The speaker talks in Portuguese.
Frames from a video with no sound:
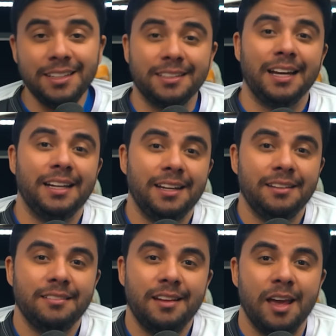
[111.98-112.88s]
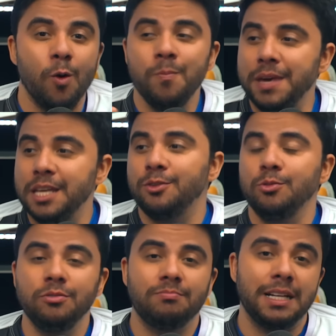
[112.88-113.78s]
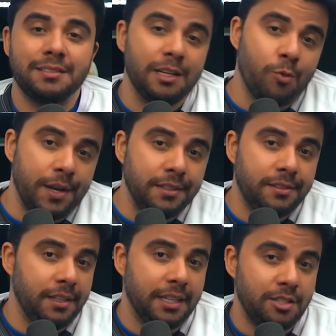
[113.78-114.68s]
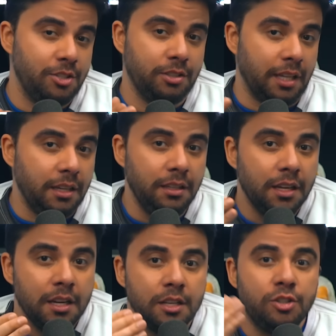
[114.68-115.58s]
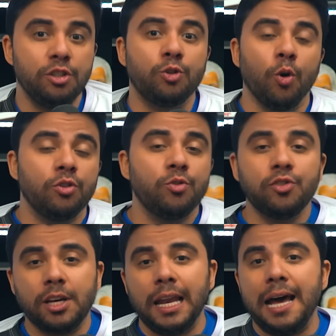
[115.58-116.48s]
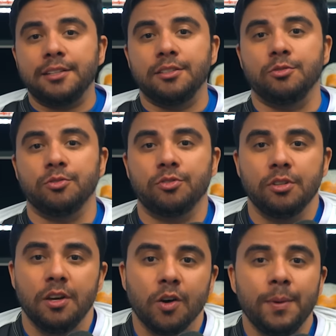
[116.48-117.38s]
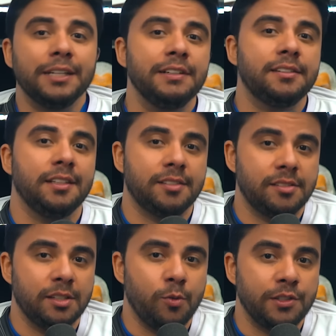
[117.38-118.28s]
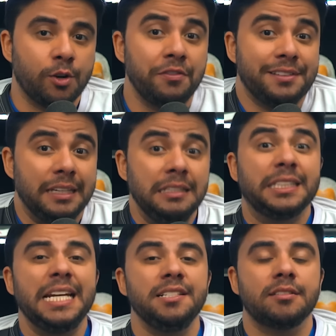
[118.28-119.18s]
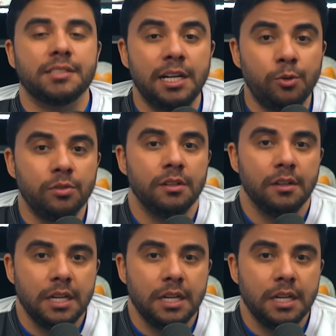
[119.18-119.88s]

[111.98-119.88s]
que tá, né? É o medo da sequência que a gente tem de todos os clássicos. Como é que vai ser essa sequência? Qual vai ser a intenção